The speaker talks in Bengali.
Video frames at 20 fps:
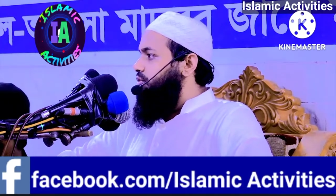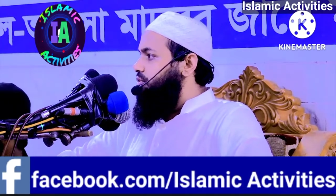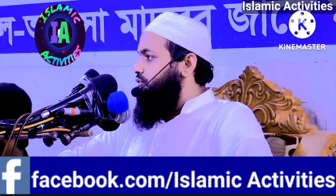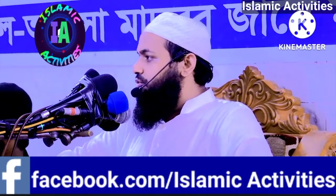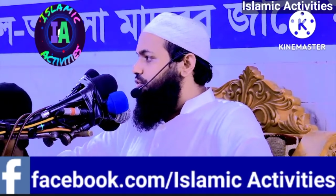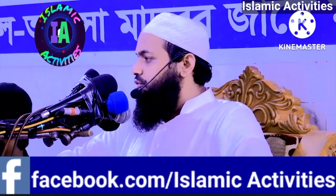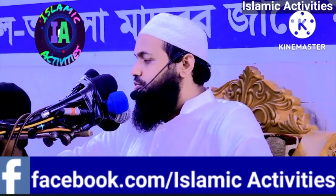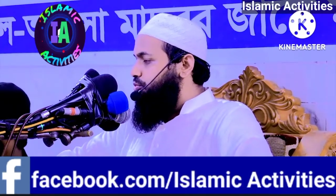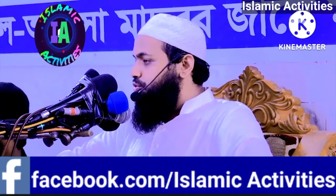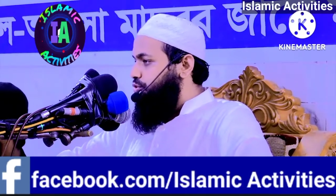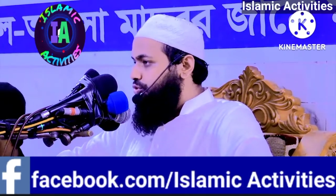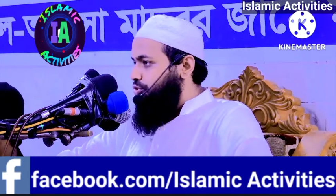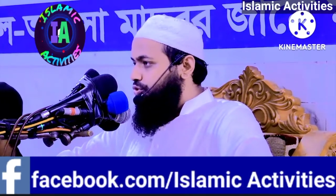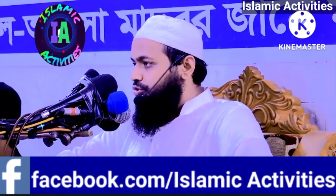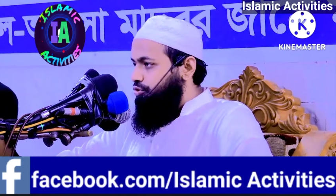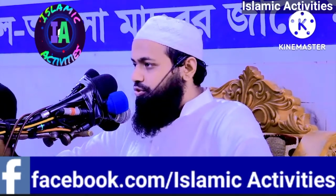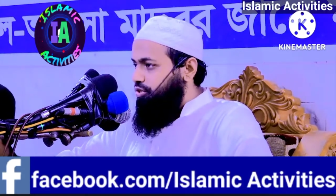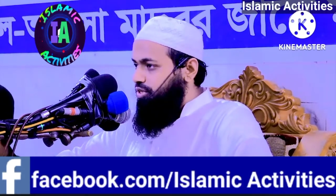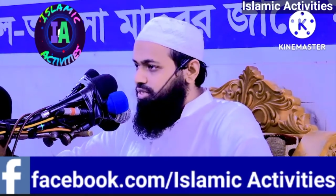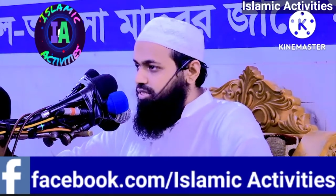অন্তর্ভুক্ত
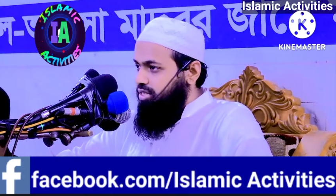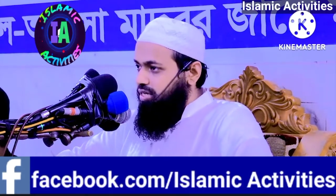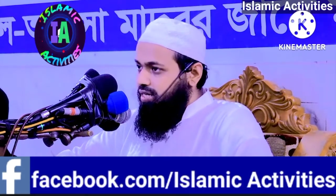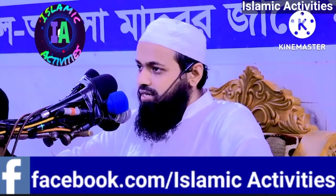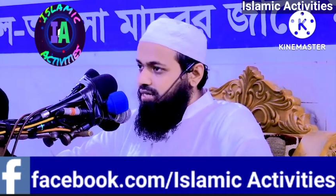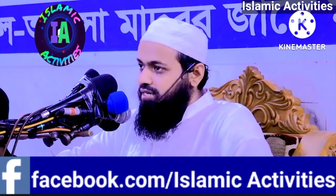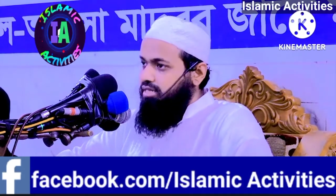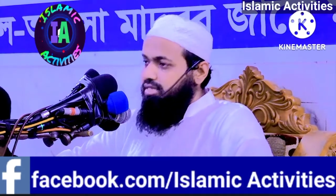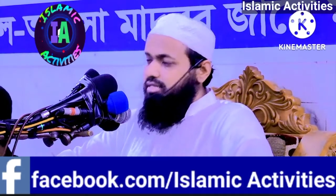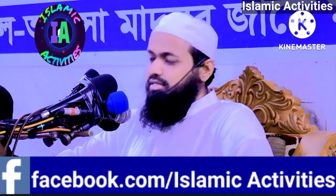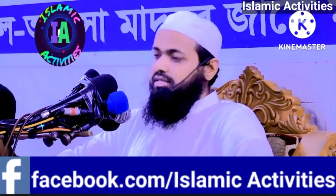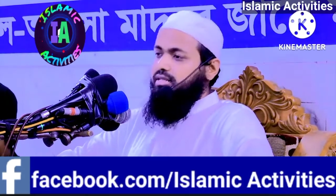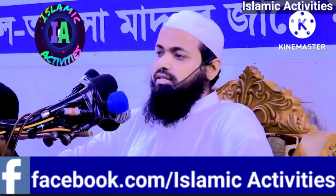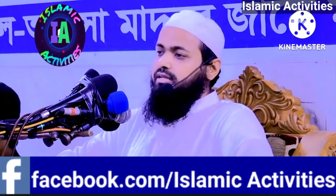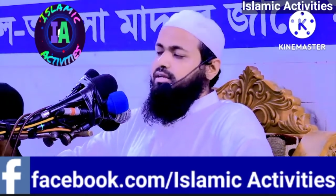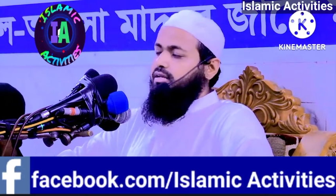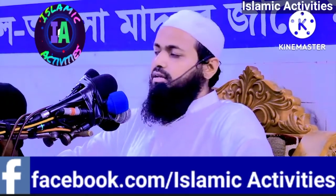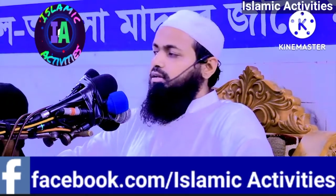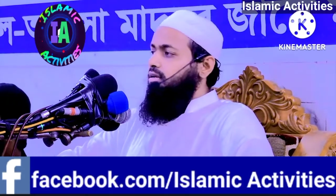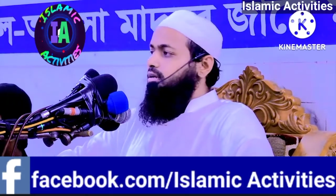হয়ে যায়
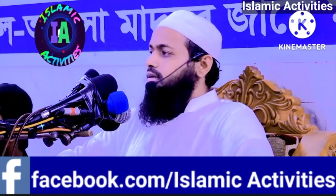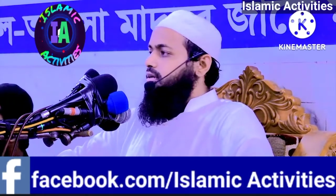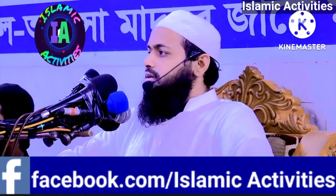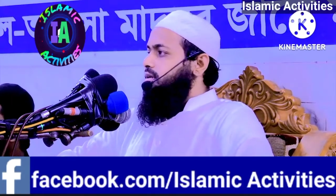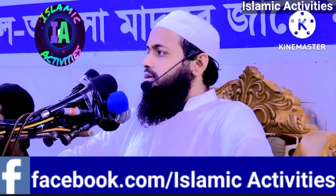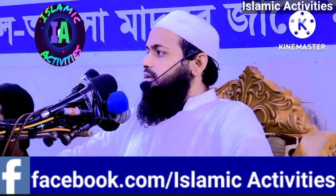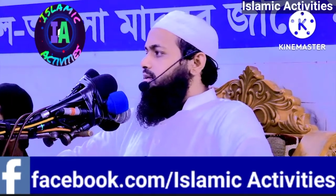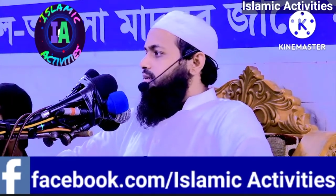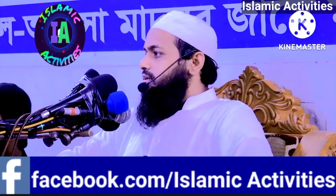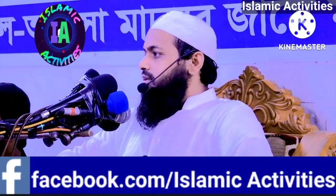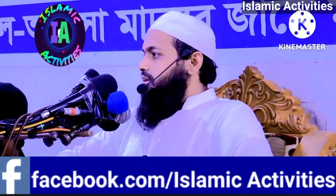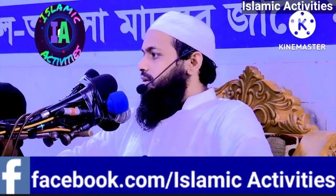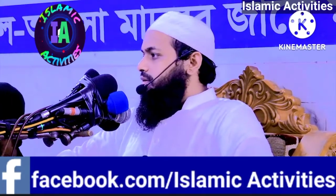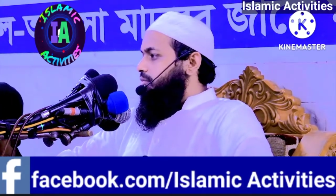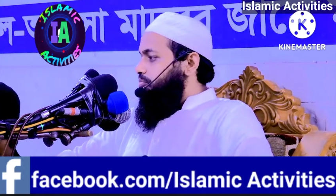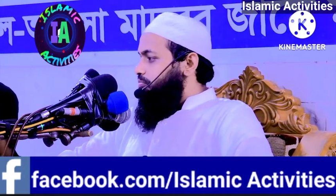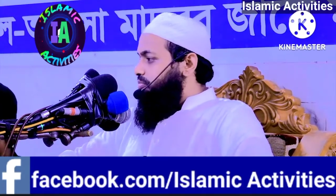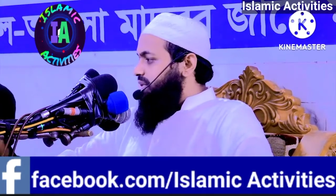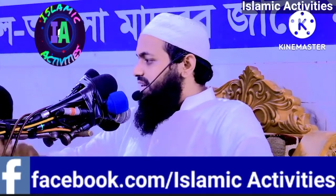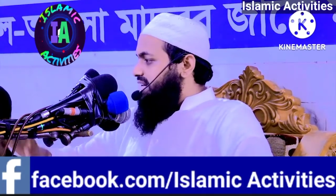
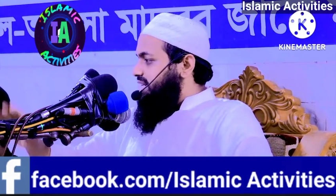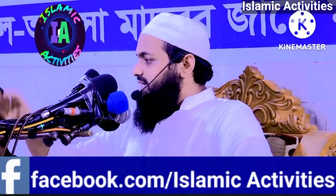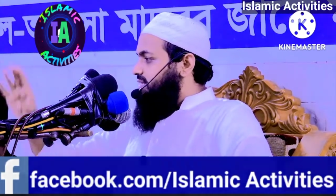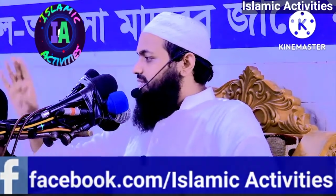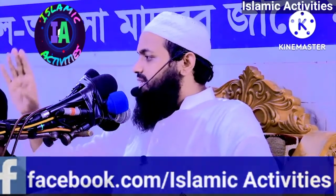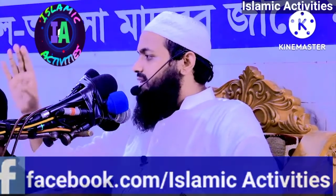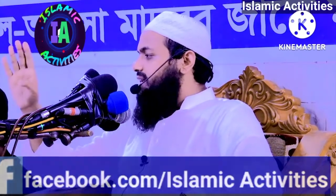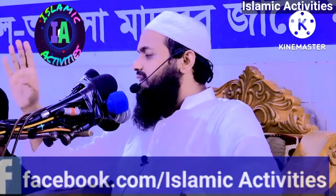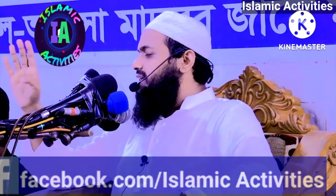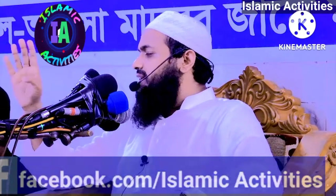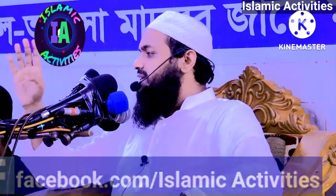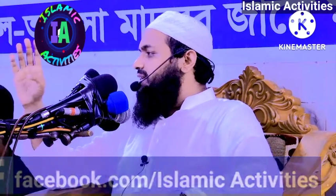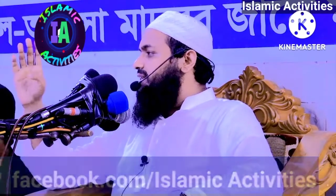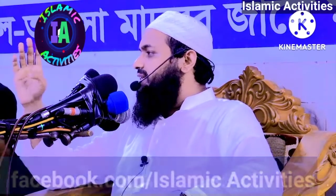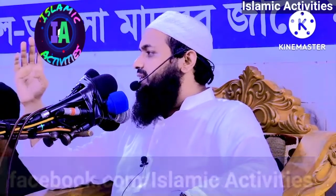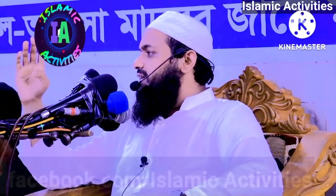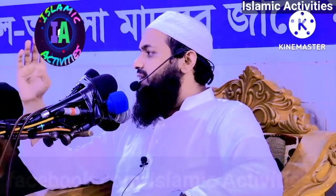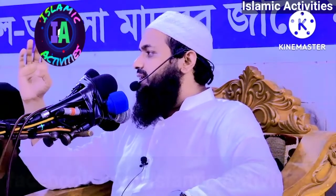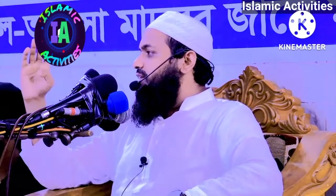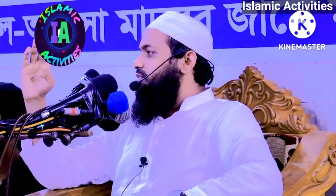
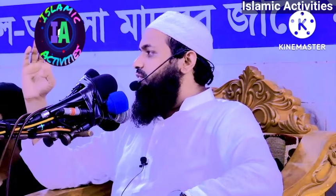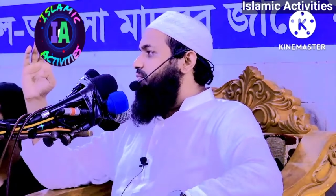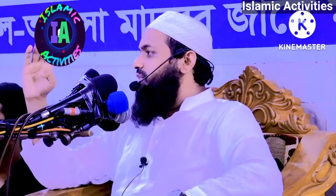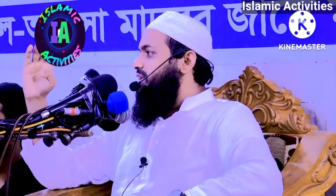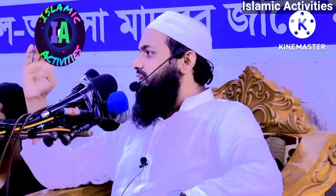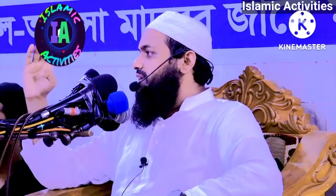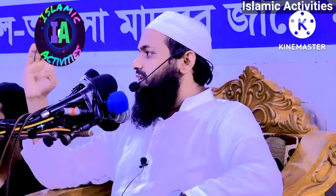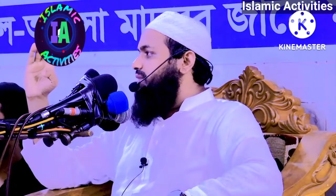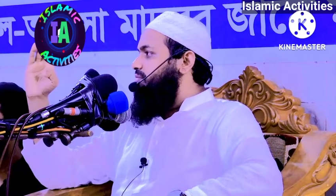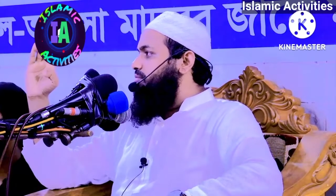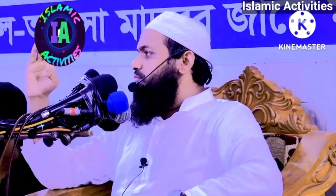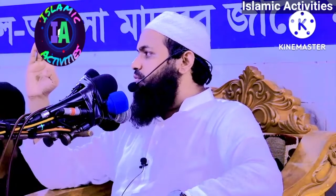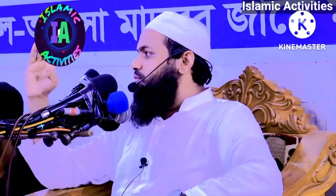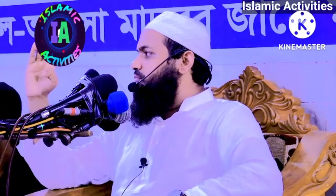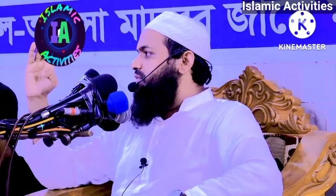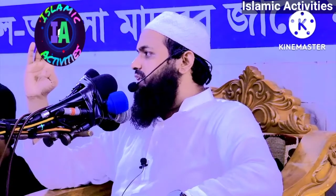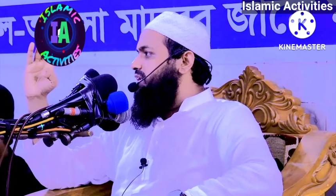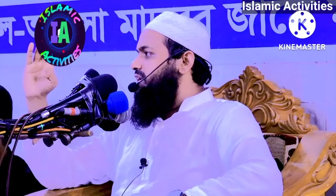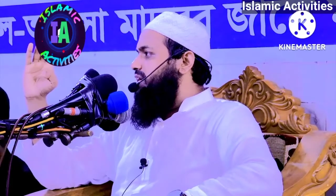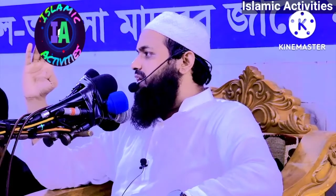বিলিসানিন আরবিয়্যিম
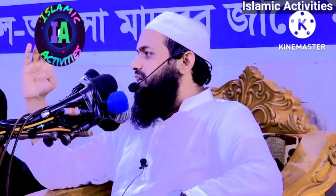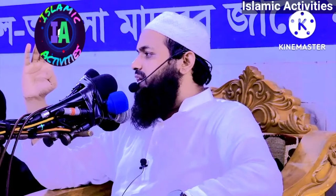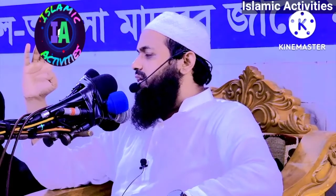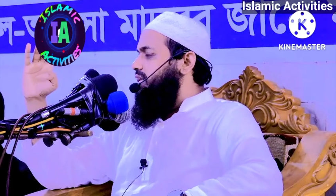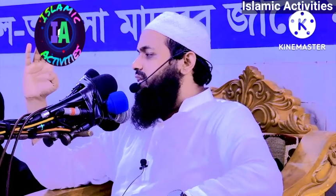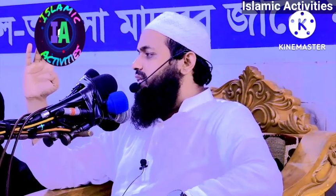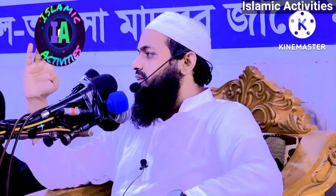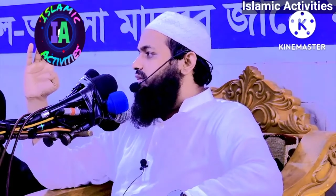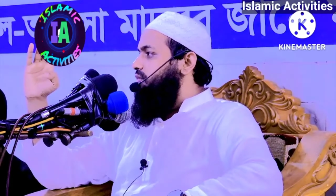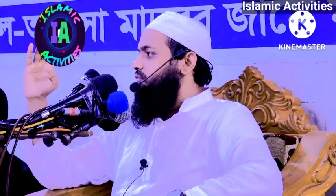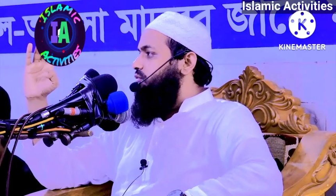মুবিন